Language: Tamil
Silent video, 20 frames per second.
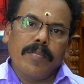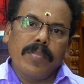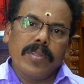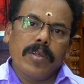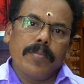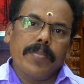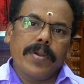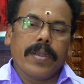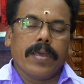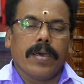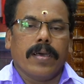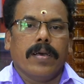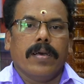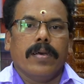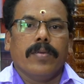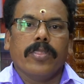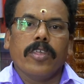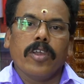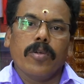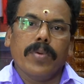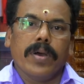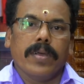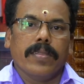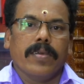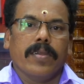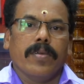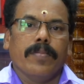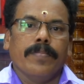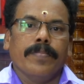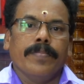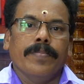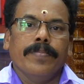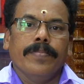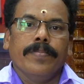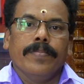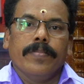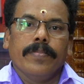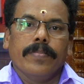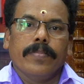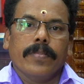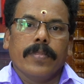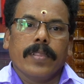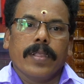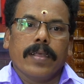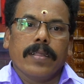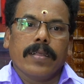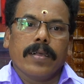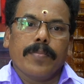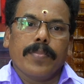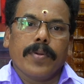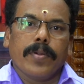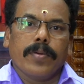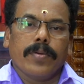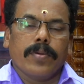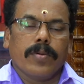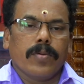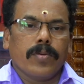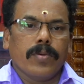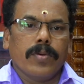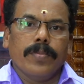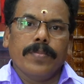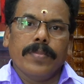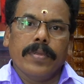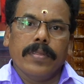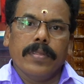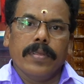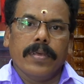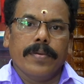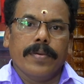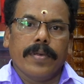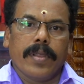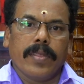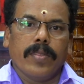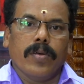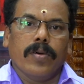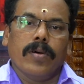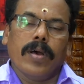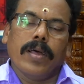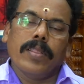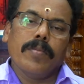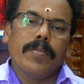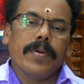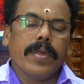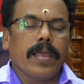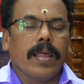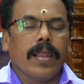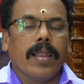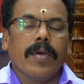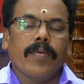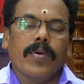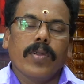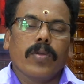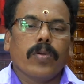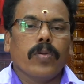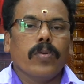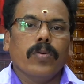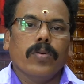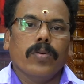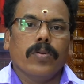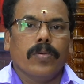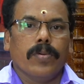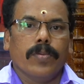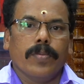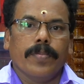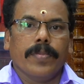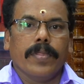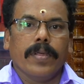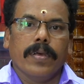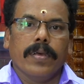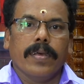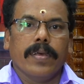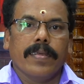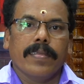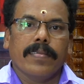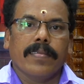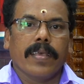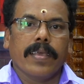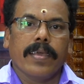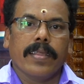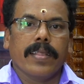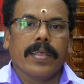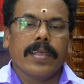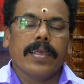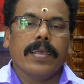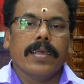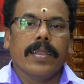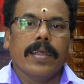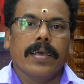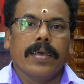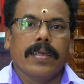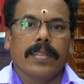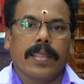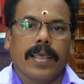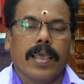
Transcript: சம்மந்தப்பட்ட திருமாஞ்சனம் அதுக்கப்புறம் இது ரதம் அந்த மாதிரி எல்லா ஒர்க்கும் செய்கிறதுக்கு நான்